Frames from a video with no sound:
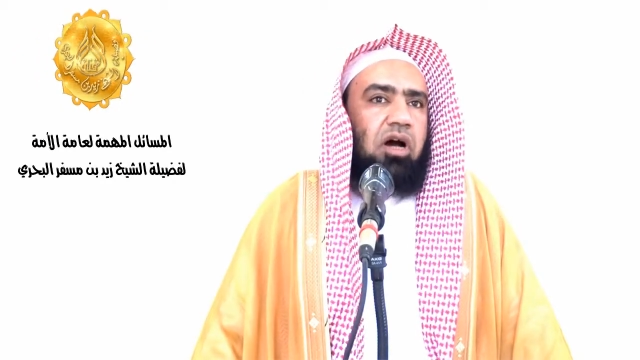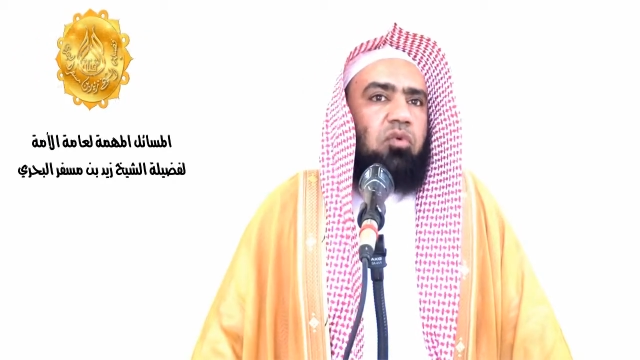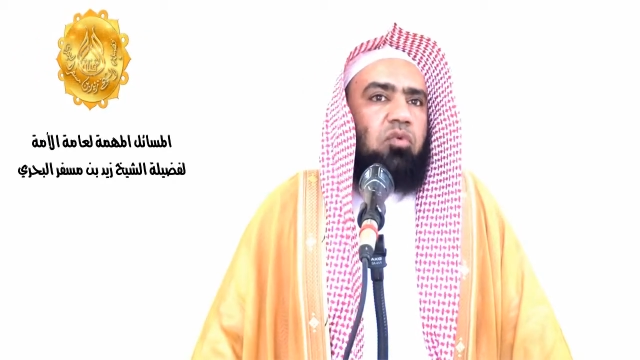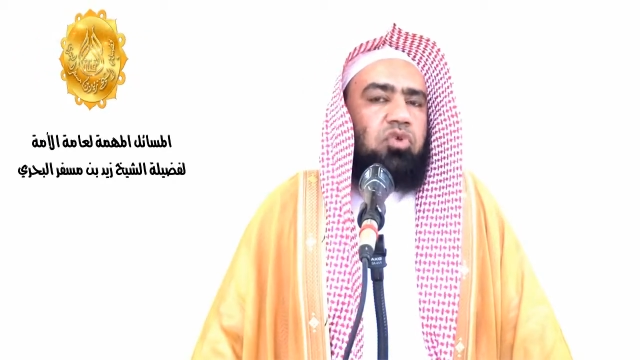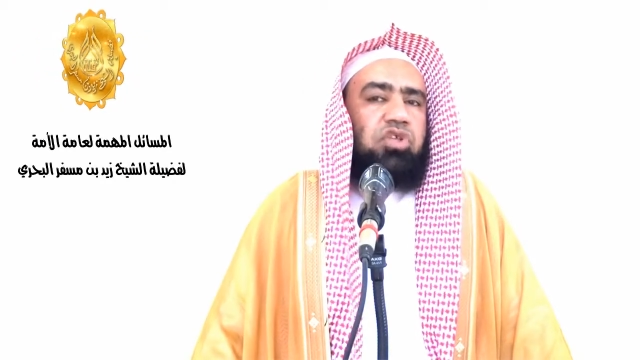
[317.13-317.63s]

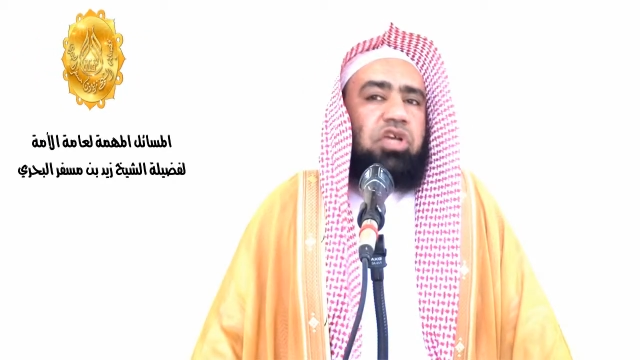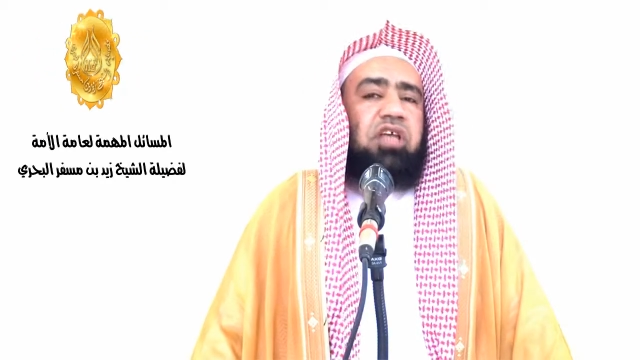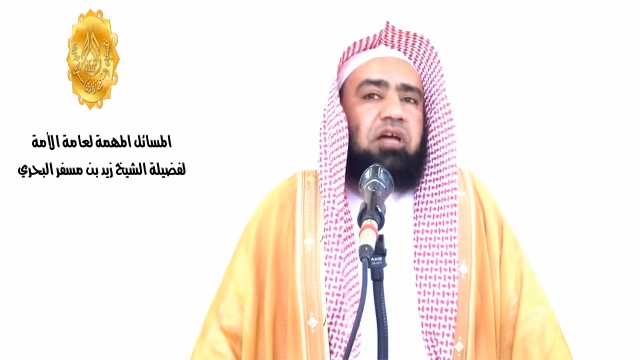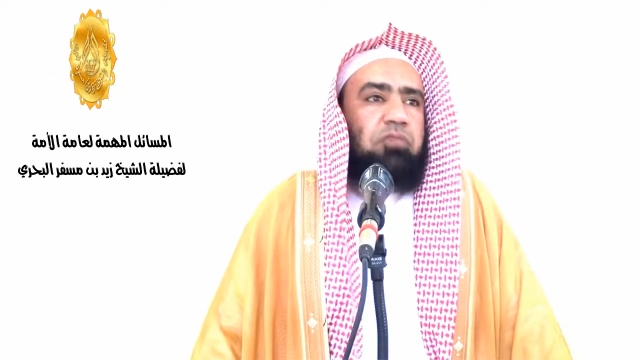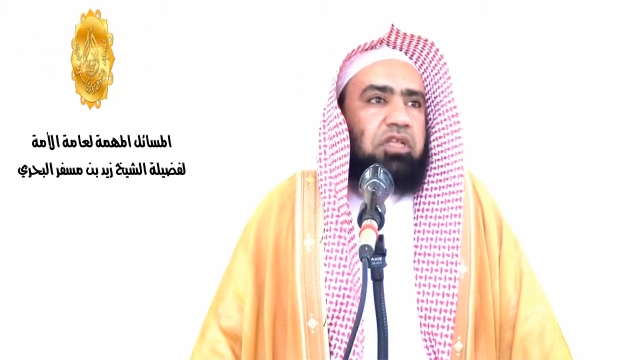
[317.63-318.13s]
أو
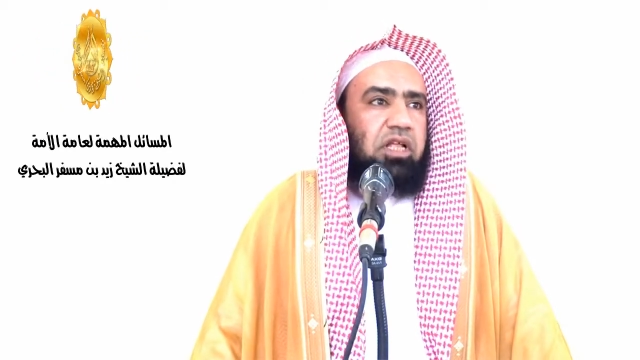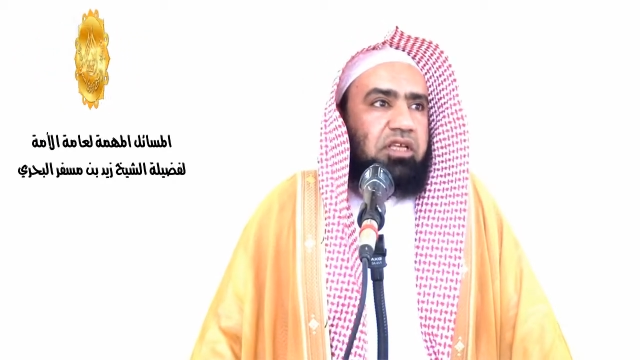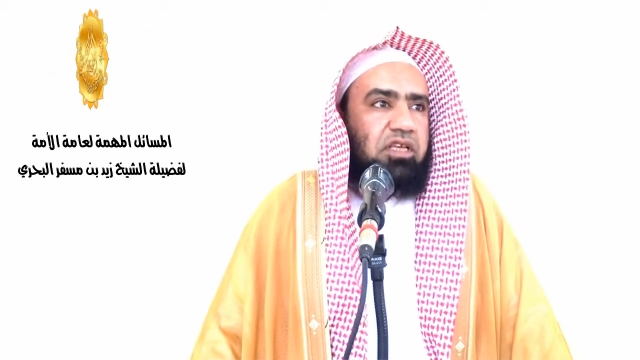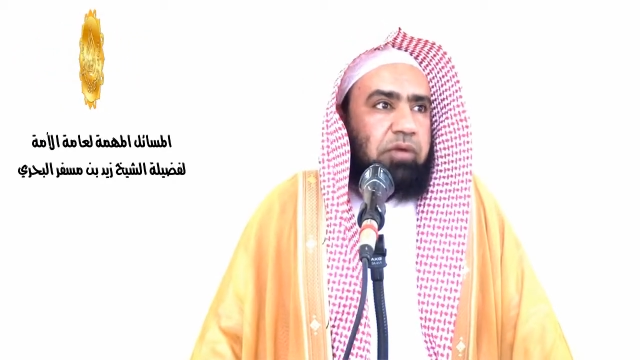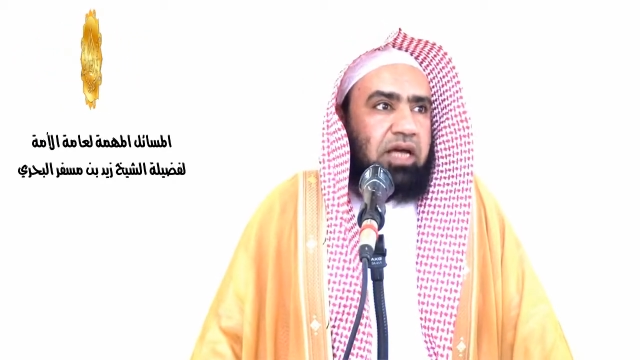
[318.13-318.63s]
شيئا من
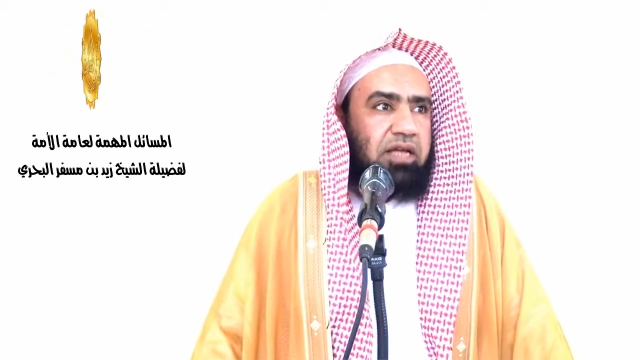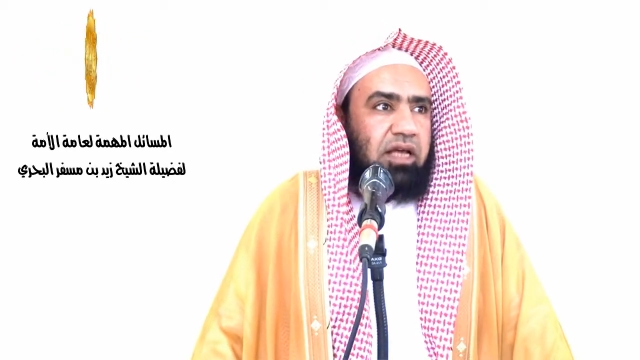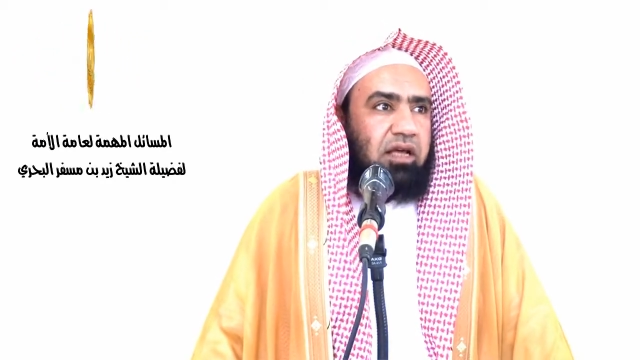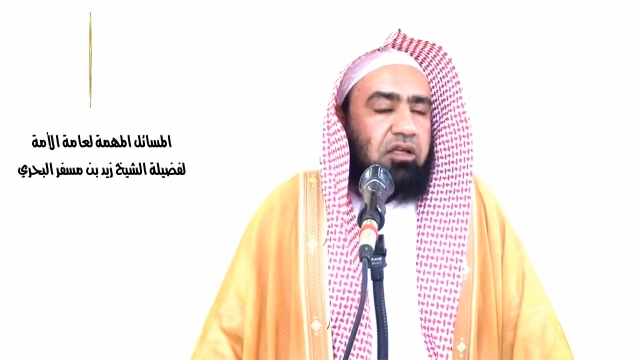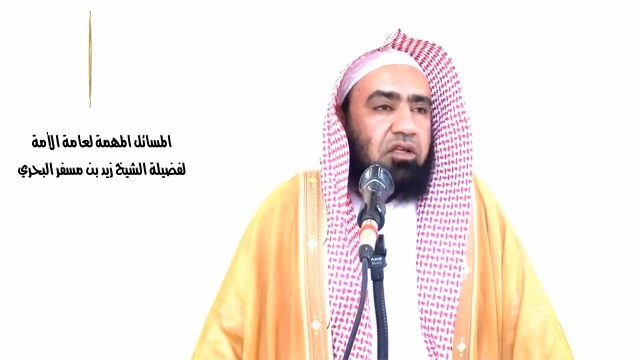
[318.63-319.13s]

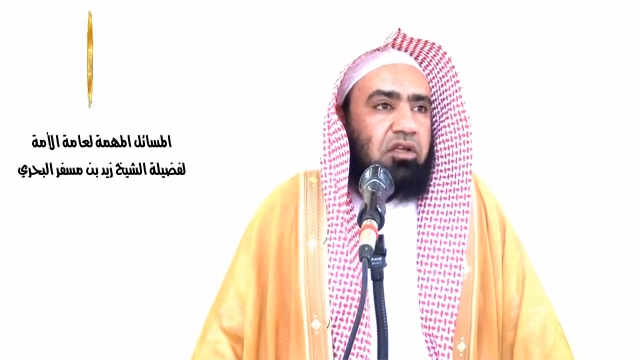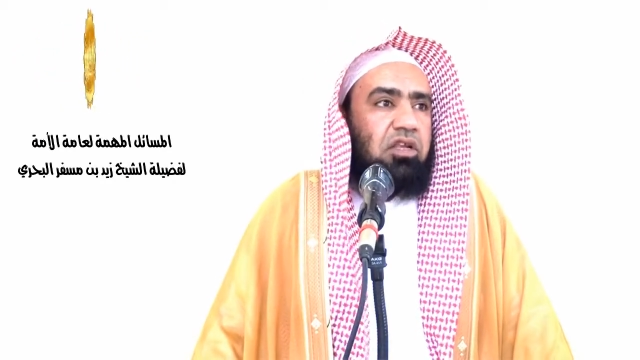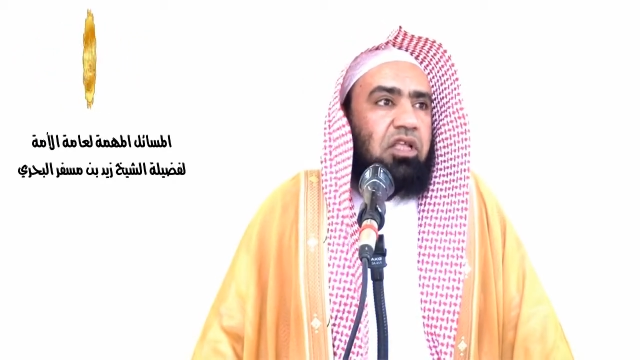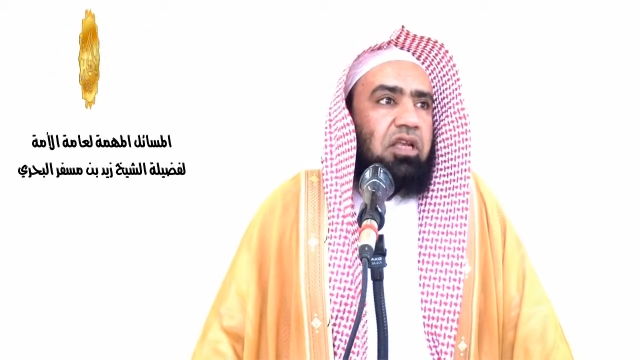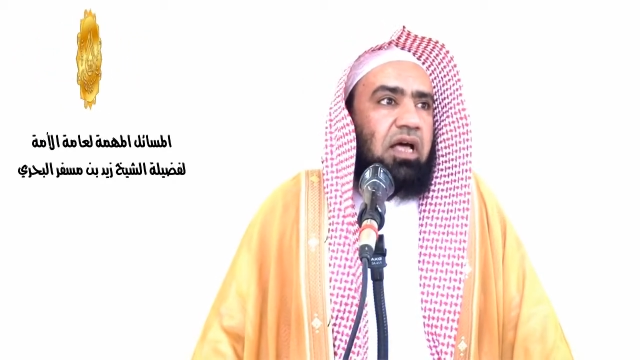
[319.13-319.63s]
العبادة
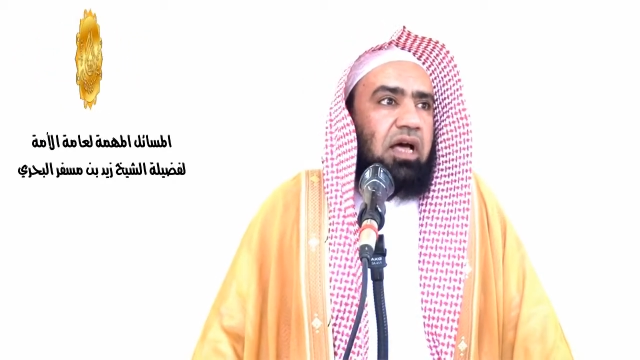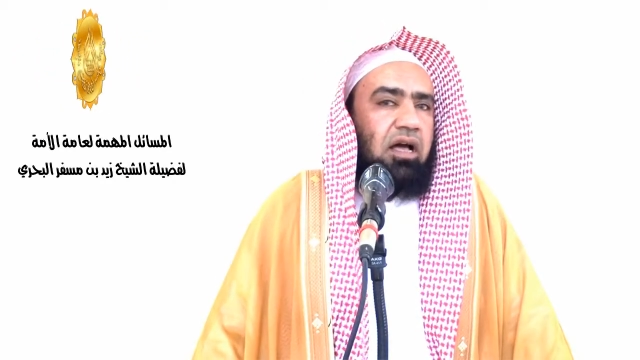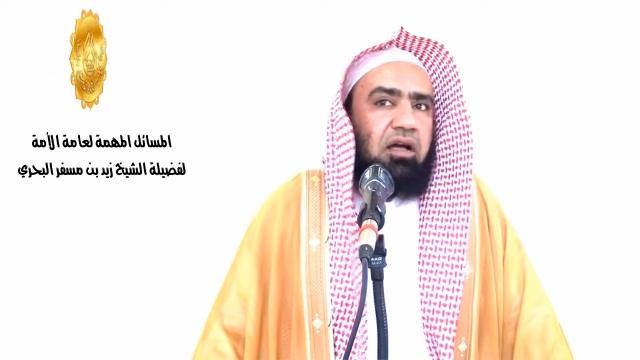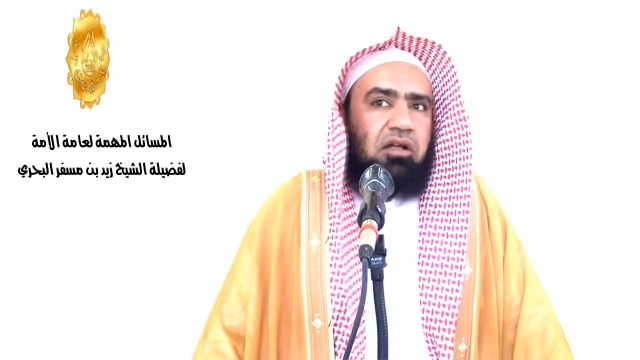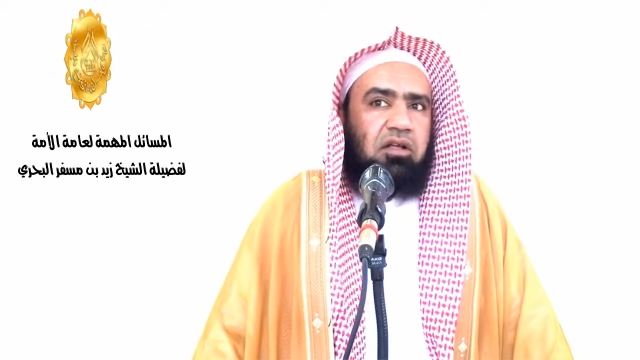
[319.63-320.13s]
لله